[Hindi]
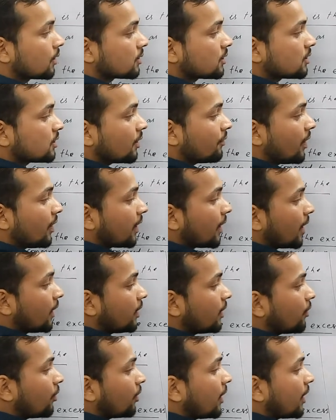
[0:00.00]
जब
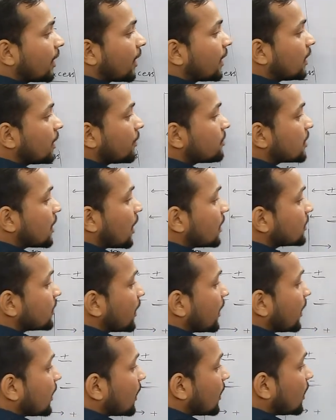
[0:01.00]
नेगेटिव और नेगेटिव चार्ज
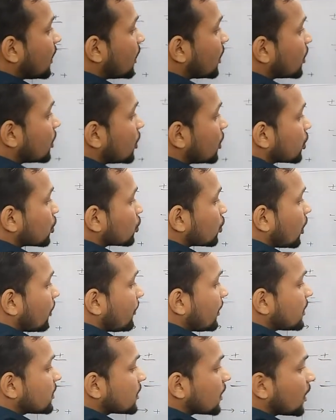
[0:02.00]
रहेगा तो
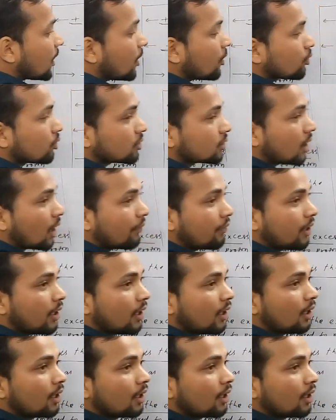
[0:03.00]
हमेशा उसका भी